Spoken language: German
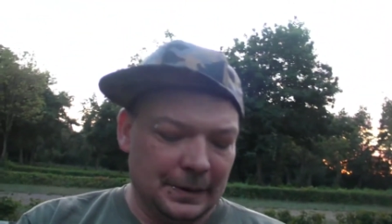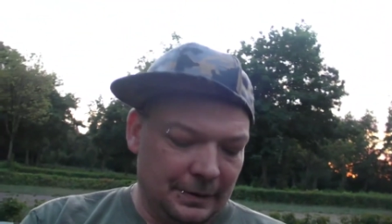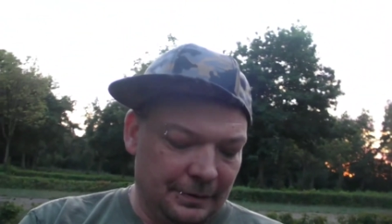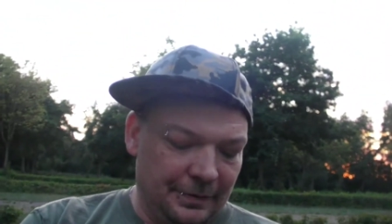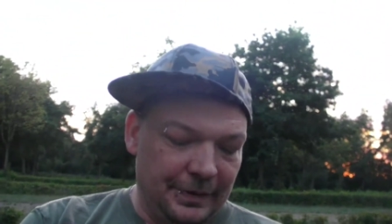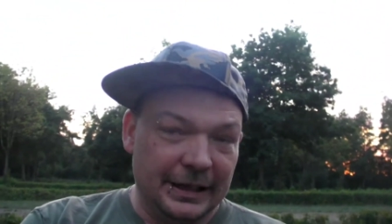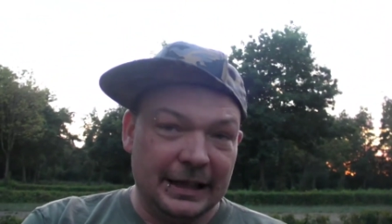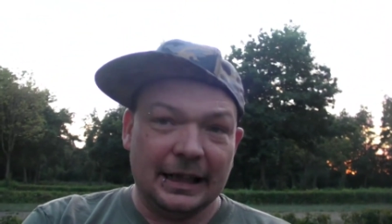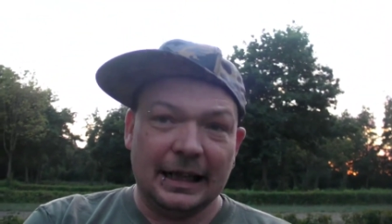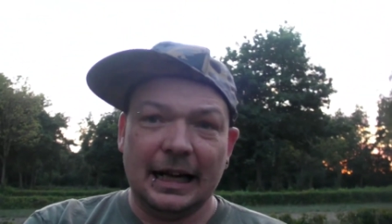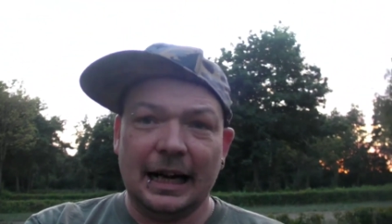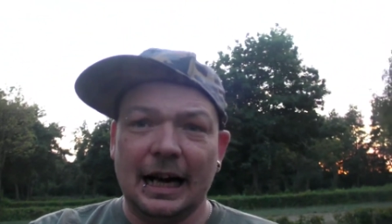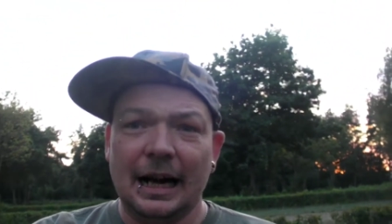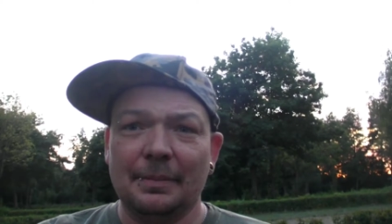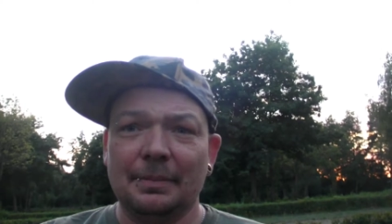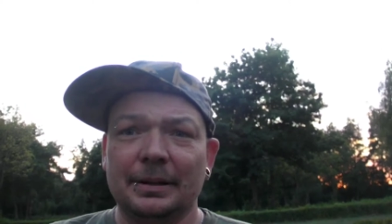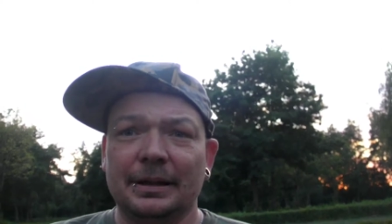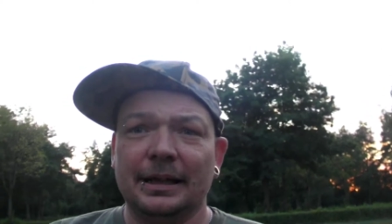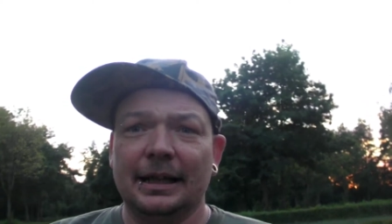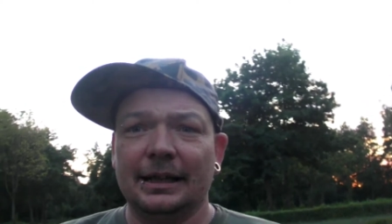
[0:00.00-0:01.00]
Wir
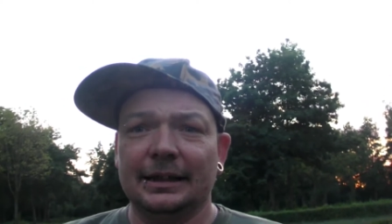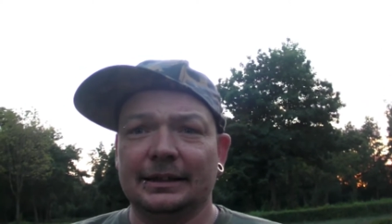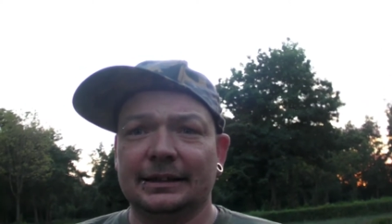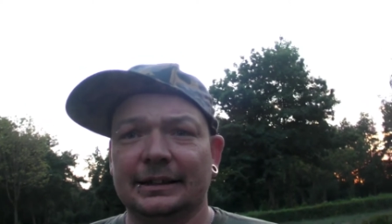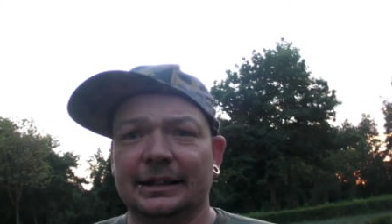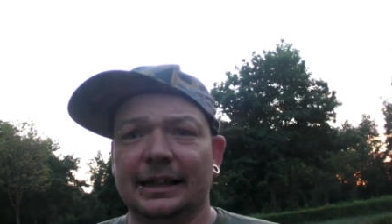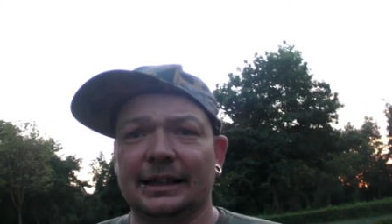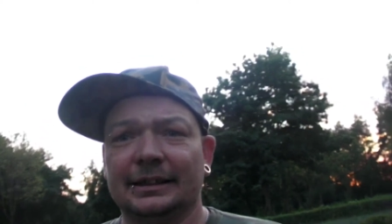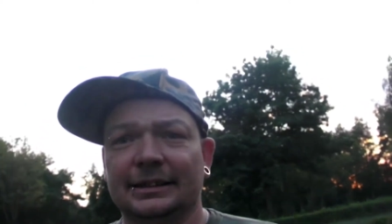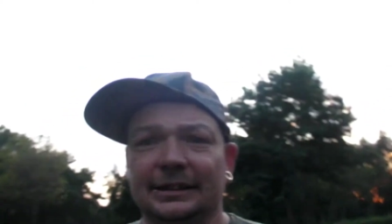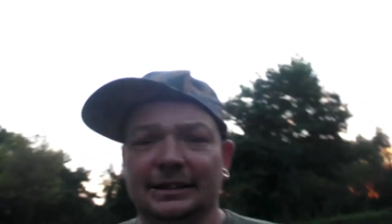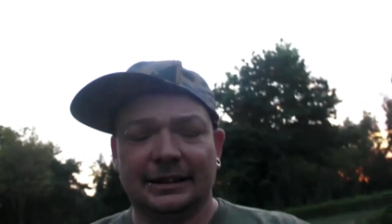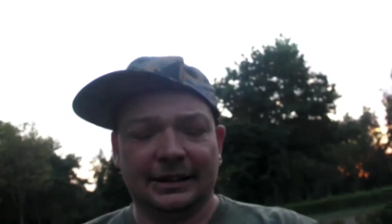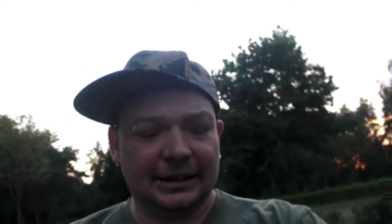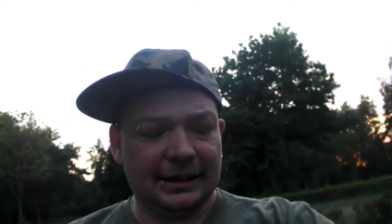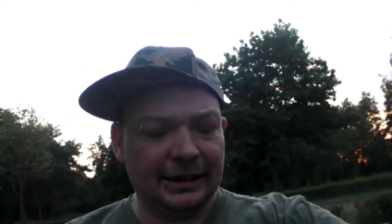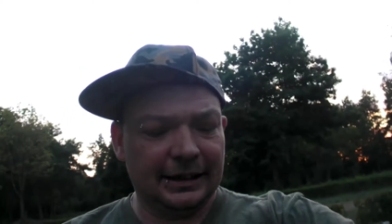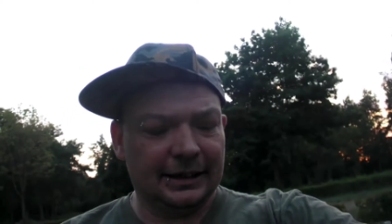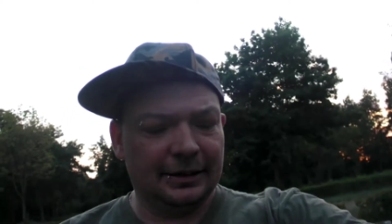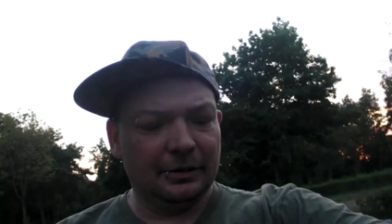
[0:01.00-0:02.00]
haben es jetzt,
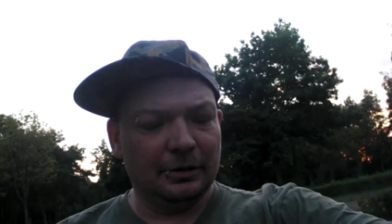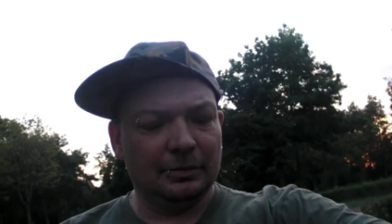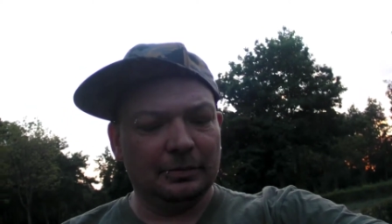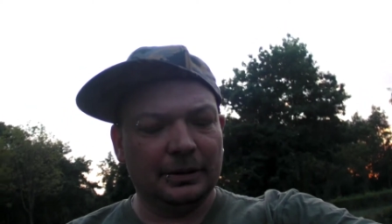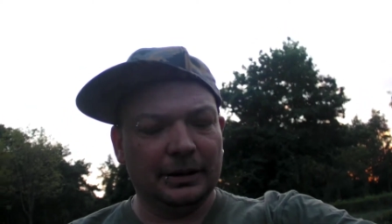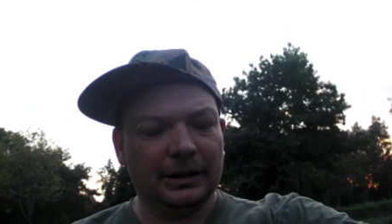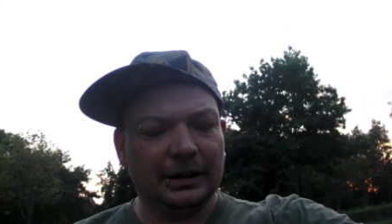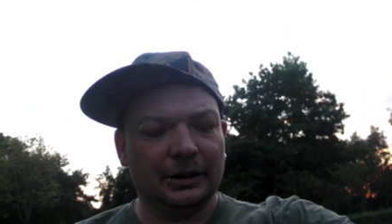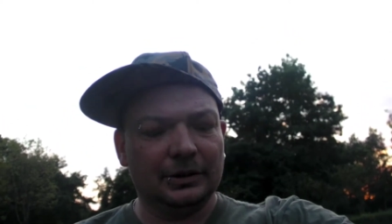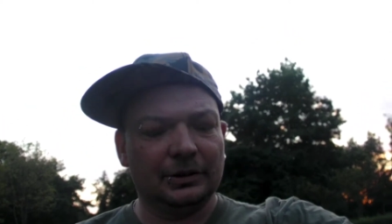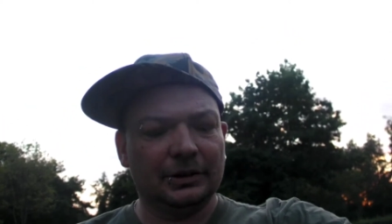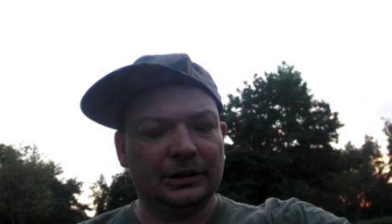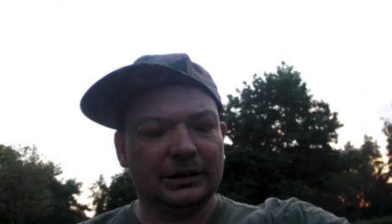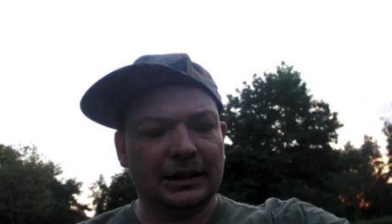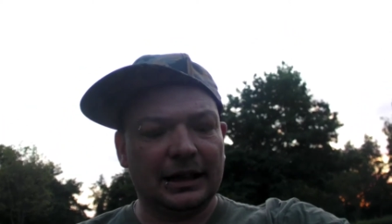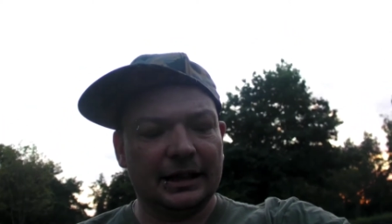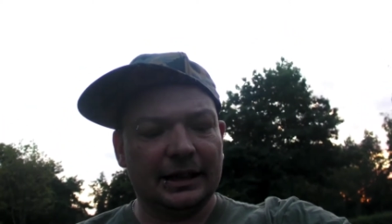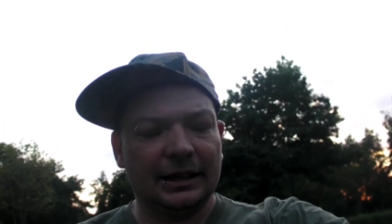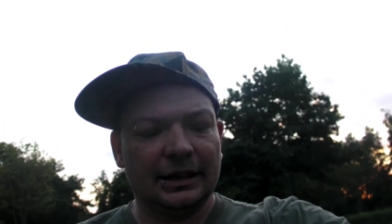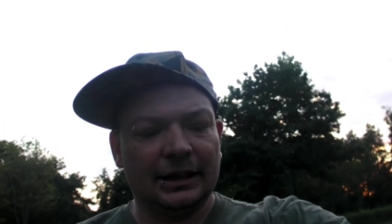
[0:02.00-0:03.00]
um genau zu
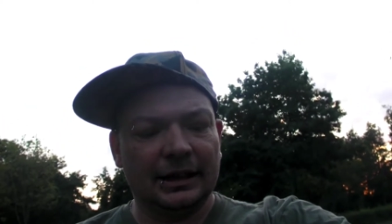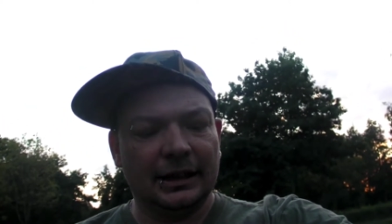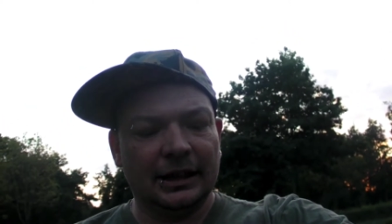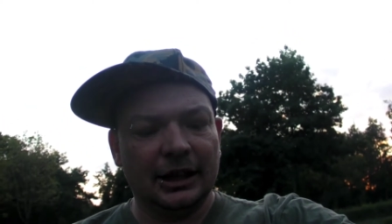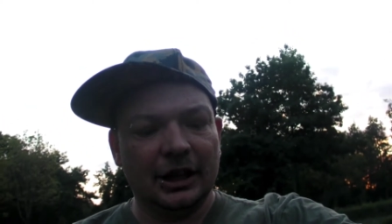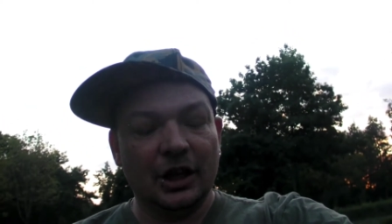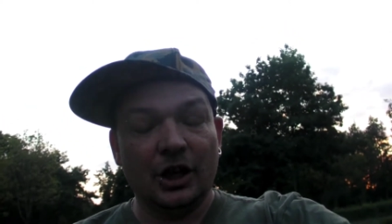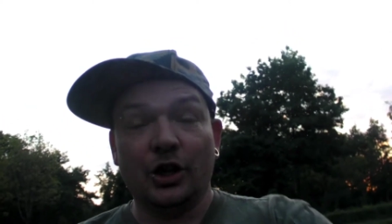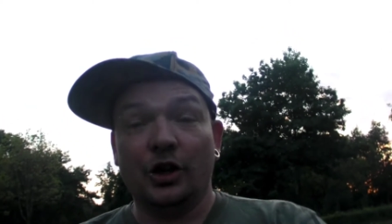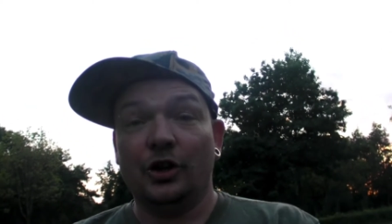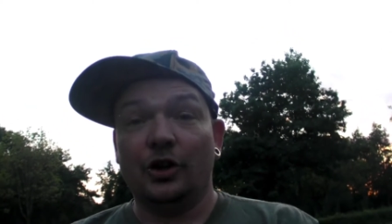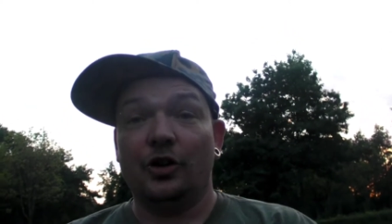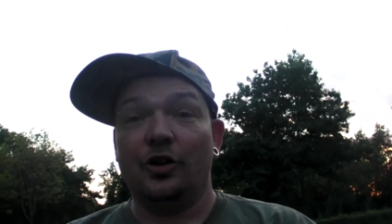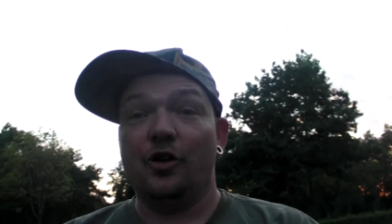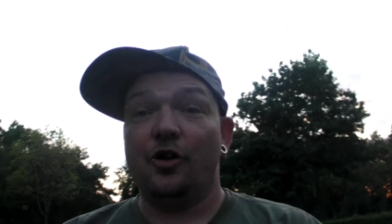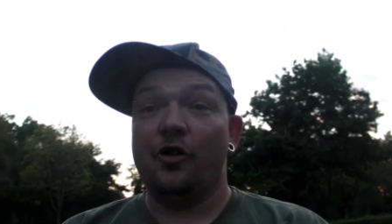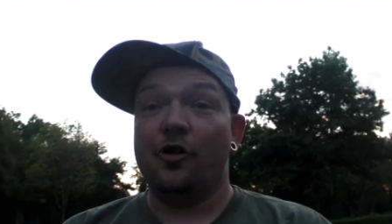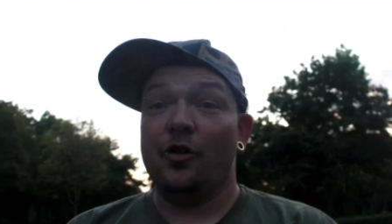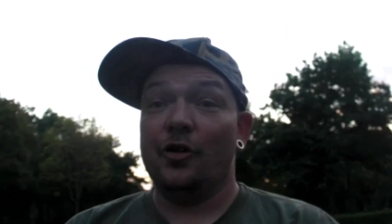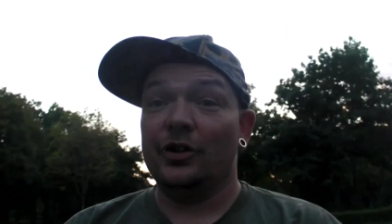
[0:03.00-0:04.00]
sein,
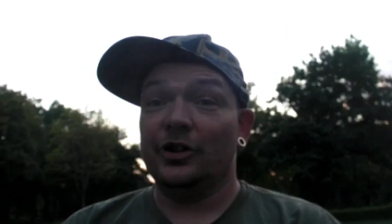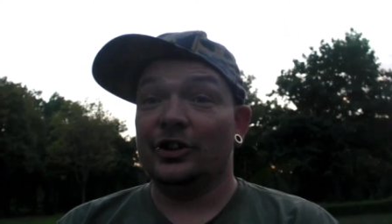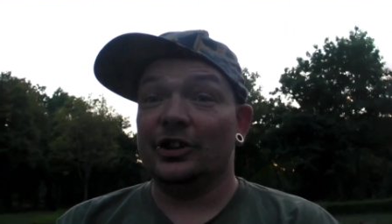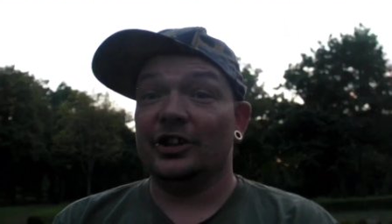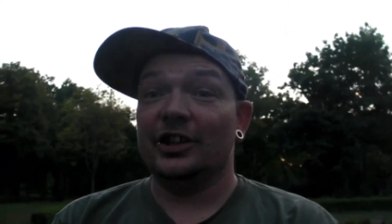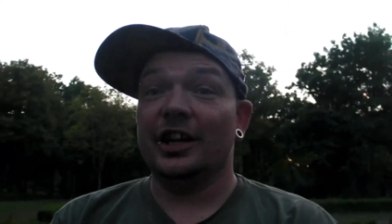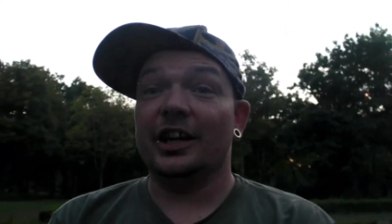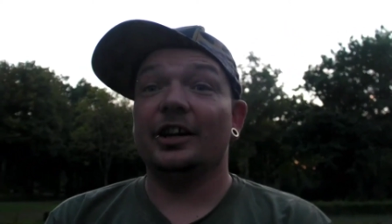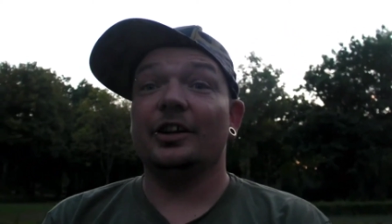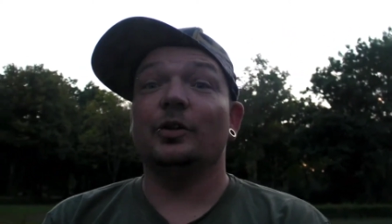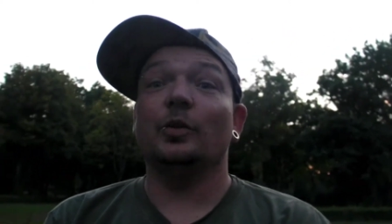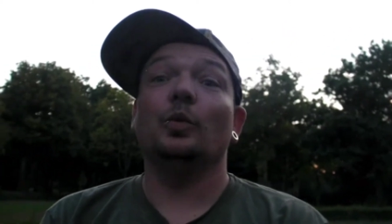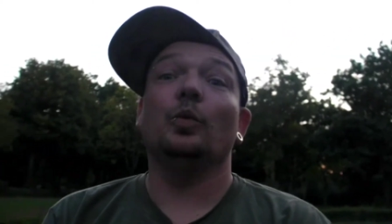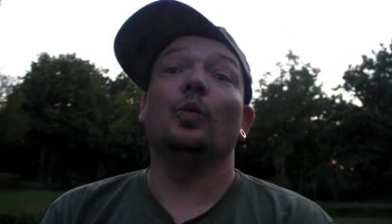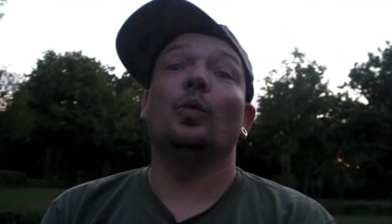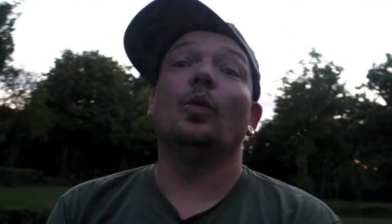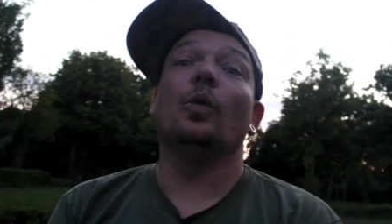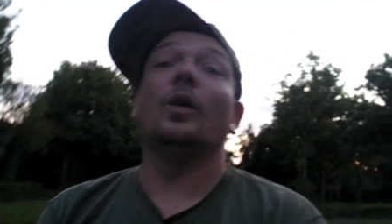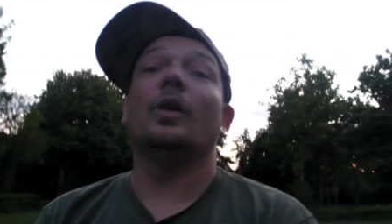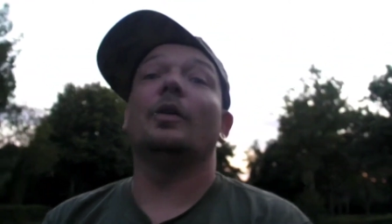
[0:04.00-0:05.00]
19.55
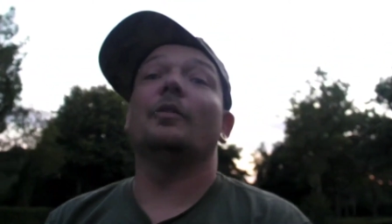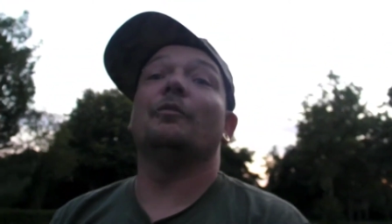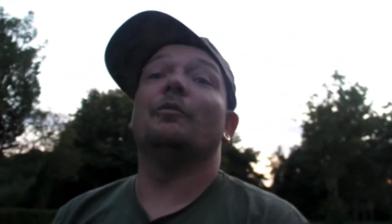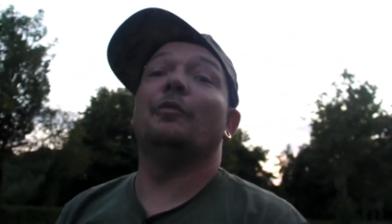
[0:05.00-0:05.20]
Uhr.